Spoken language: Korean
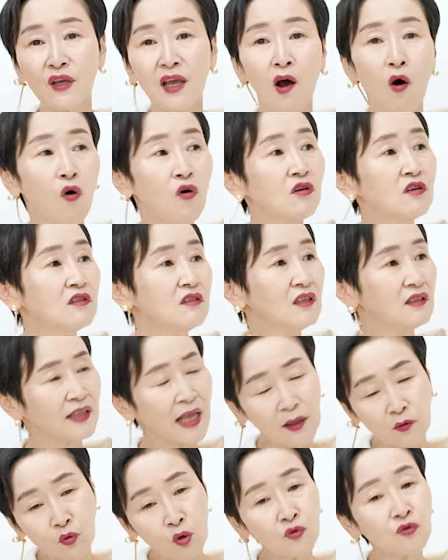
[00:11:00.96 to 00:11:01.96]
위에 어른을
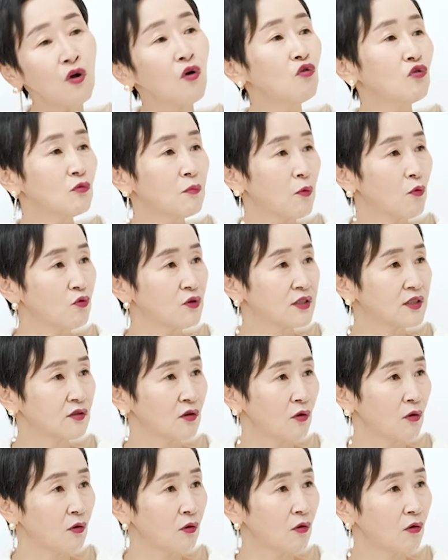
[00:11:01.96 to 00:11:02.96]
대통령으로 보고
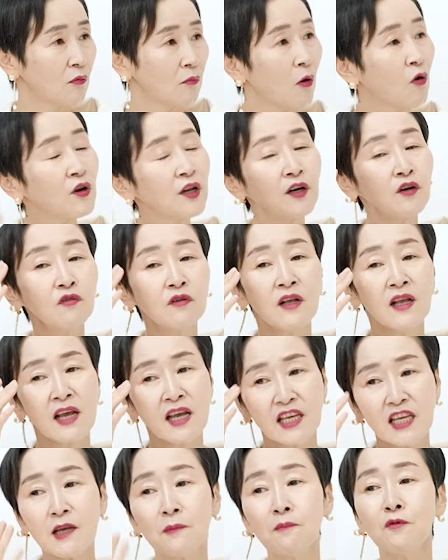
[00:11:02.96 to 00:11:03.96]
있어. 머리로
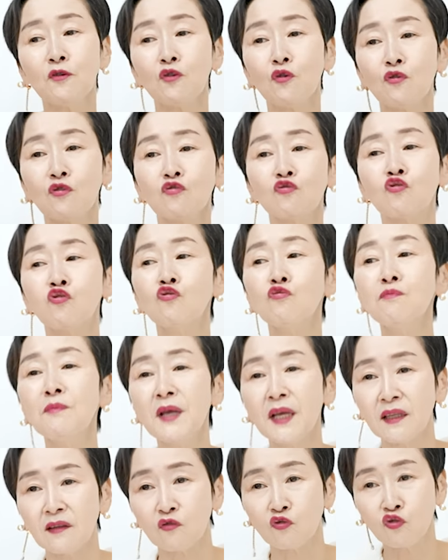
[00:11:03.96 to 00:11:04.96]
입으로는
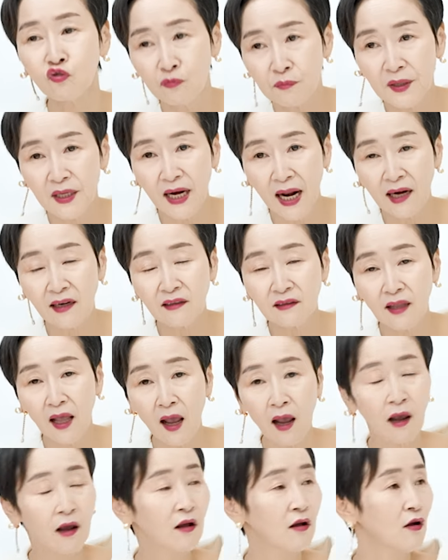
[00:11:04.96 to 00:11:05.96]
국민, 국민 하는데
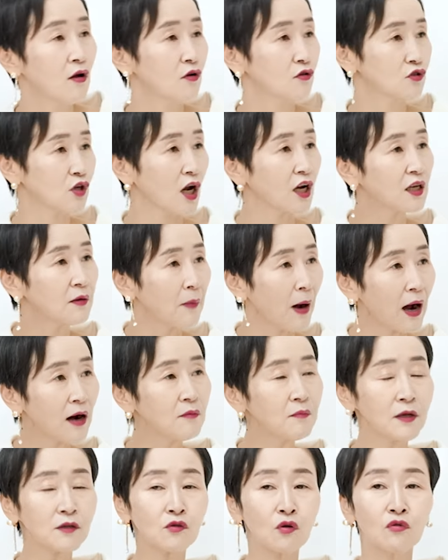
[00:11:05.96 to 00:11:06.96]
자기
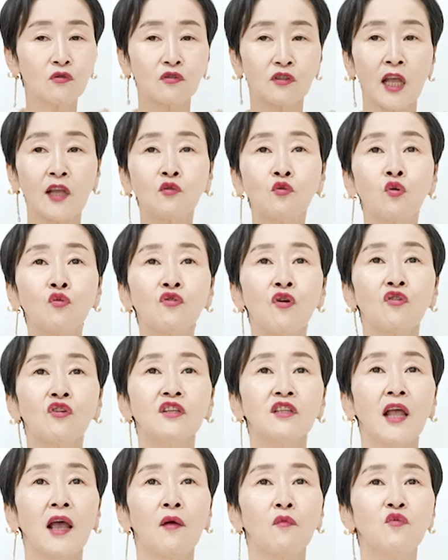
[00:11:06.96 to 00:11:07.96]
마음에서는 대통령이
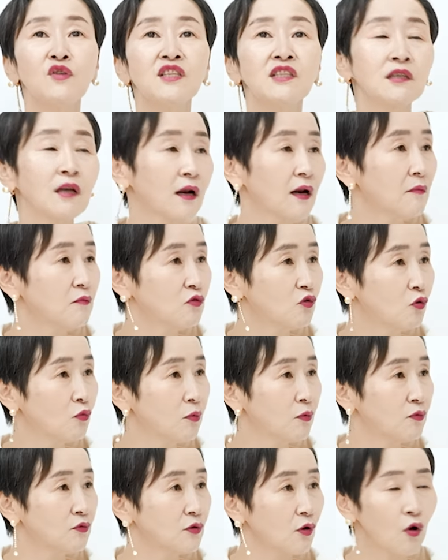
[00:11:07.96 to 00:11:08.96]
내 윗사람으로
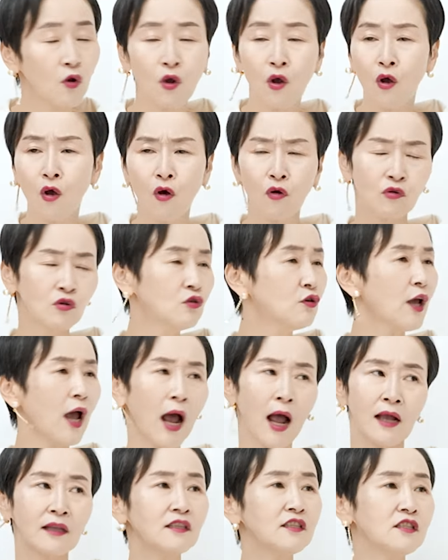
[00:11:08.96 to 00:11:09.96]
보고 있어. 그게
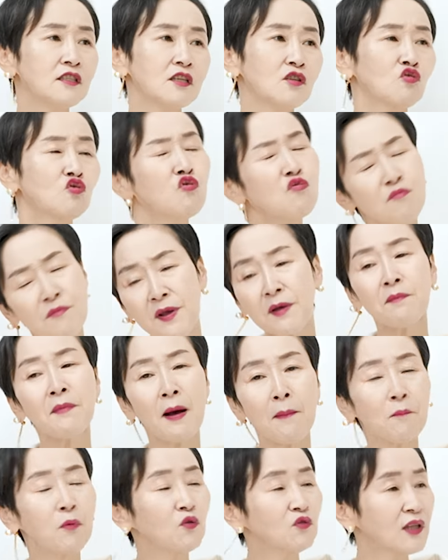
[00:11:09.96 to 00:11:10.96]
아니지.
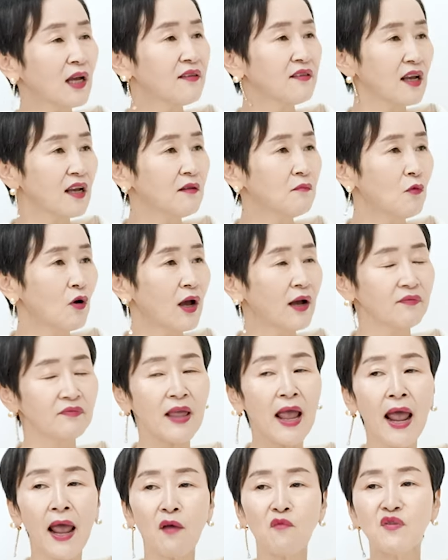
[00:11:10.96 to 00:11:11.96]
국민만 본다는 얘기는 뭐야?
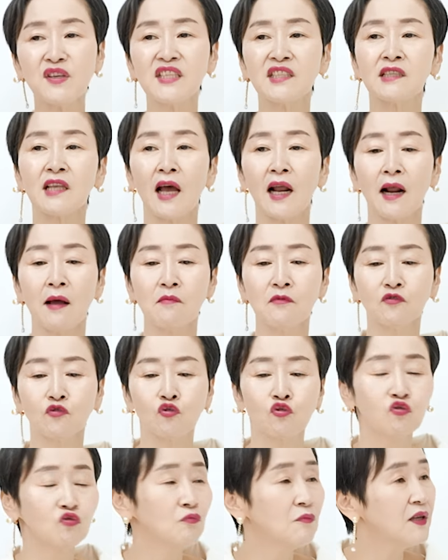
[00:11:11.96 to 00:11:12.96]
내 윗사람은
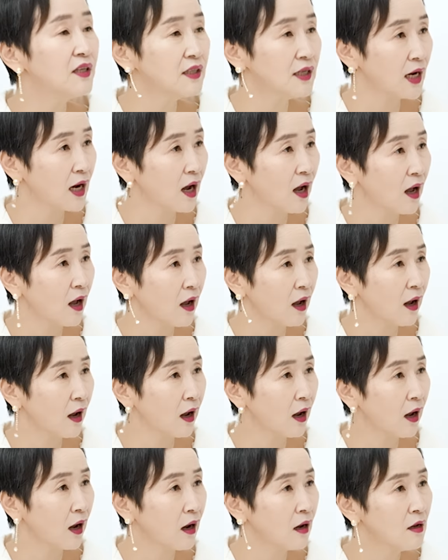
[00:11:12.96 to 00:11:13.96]

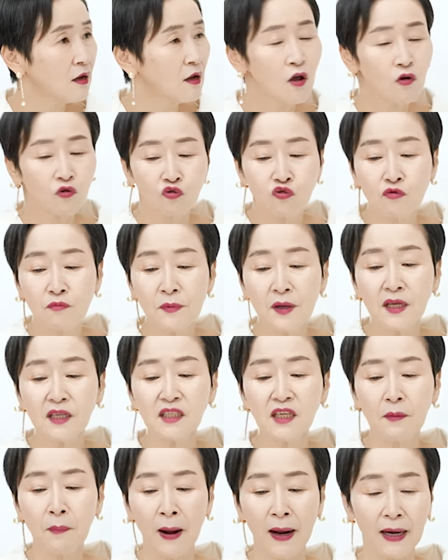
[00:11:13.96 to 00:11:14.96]
국민이야.
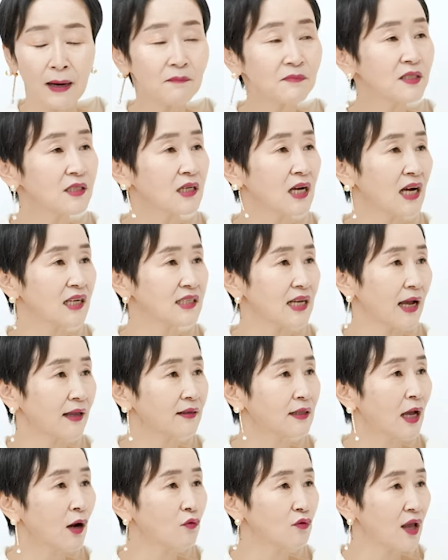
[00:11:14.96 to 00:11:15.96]
국민이 바람직하지
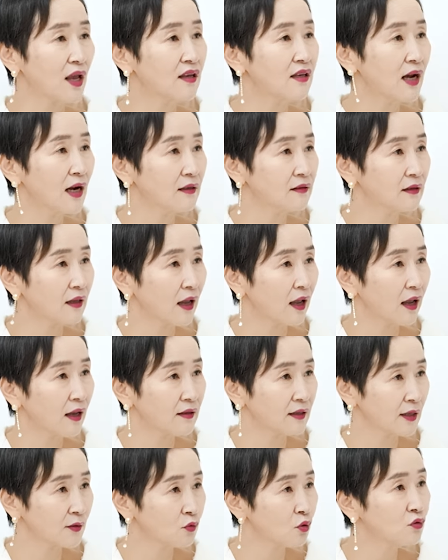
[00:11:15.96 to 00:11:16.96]
않다고 얘기할
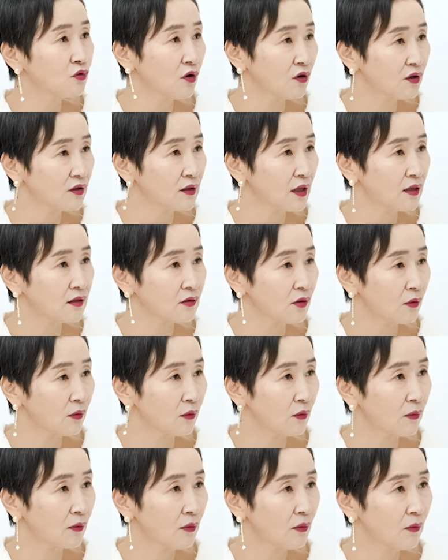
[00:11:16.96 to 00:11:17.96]
때 대통령에
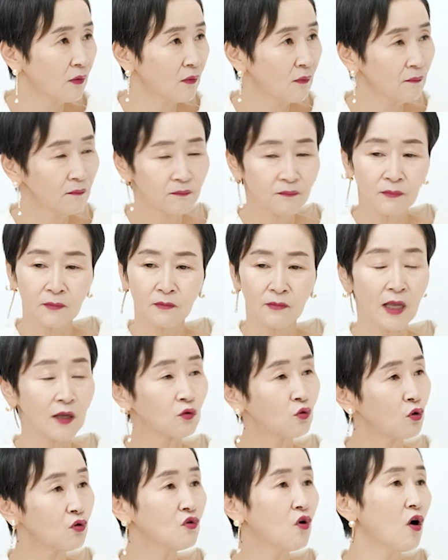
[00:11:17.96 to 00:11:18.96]
대해서
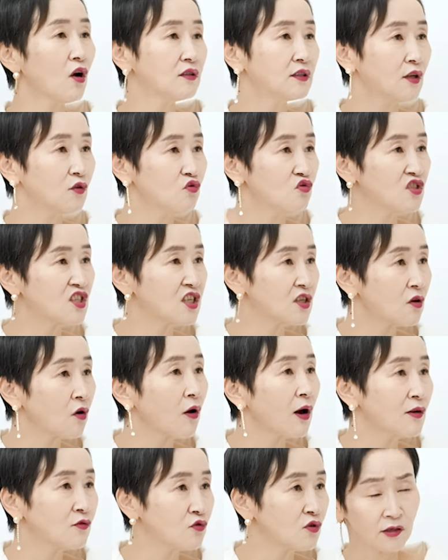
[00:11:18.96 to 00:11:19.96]
대통령한테도
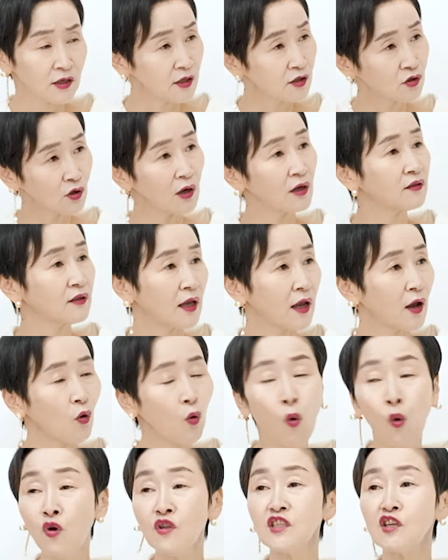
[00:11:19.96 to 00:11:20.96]
직격할 수 있어야 돼.
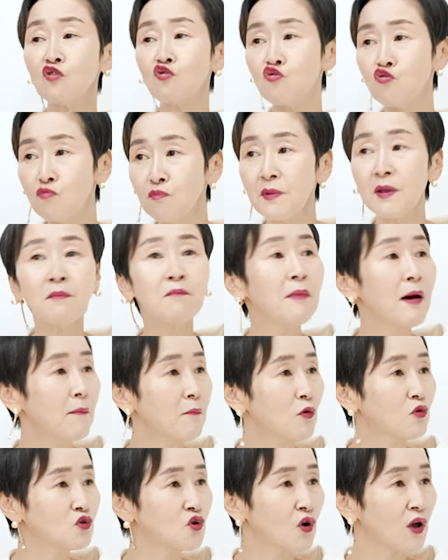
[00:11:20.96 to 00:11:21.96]
오직 국민만
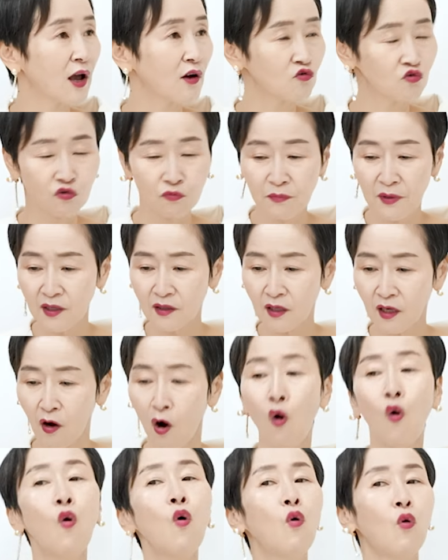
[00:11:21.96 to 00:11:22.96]
모셔야 국민이
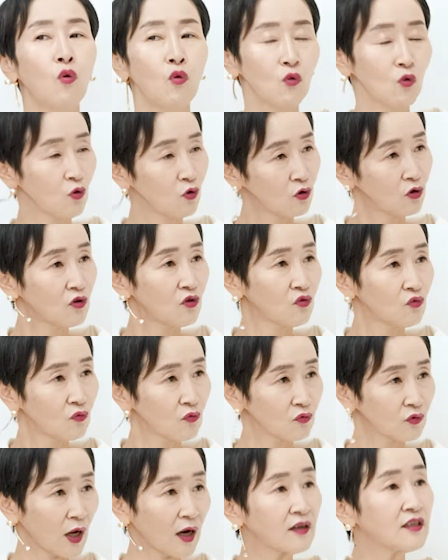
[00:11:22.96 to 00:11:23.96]
오 어,
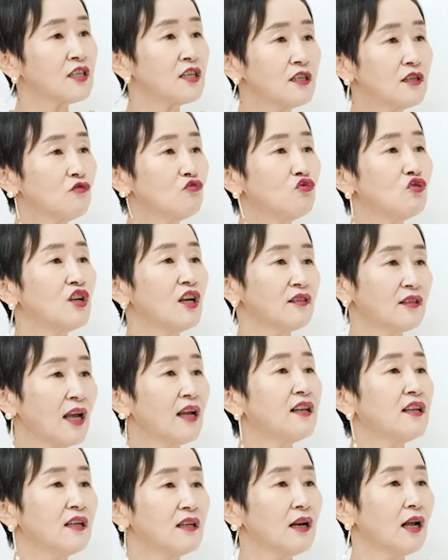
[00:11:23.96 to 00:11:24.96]
당신이 우리의
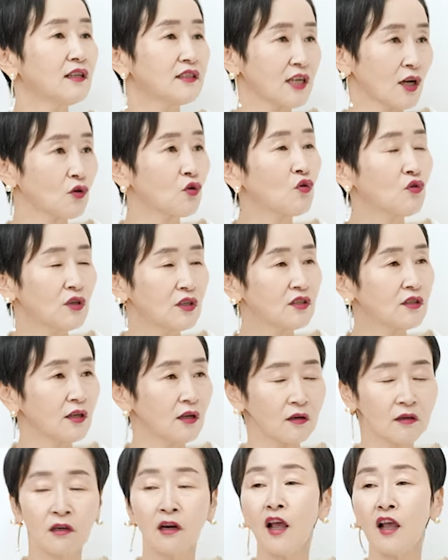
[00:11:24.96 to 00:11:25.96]
대리인 할 자격이 있어.
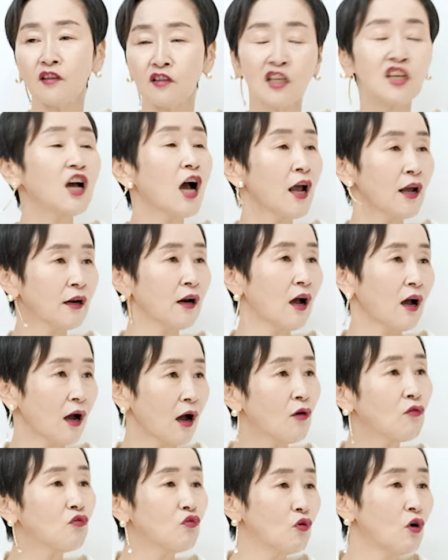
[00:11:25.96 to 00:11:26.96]
그래 네가 해라
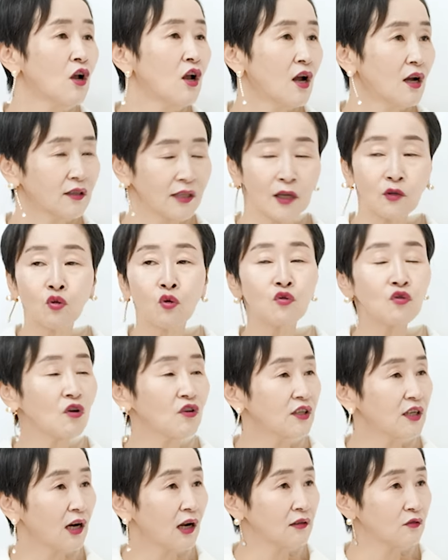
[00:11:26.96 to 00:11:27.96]
하고
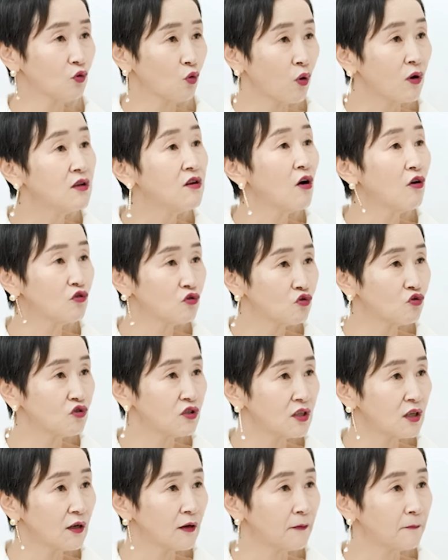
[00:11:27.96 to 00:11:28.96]
대통령이라는 권력을
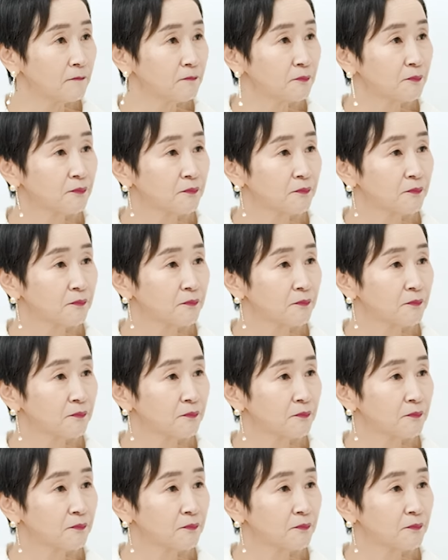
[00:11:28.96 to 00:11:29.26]
주지.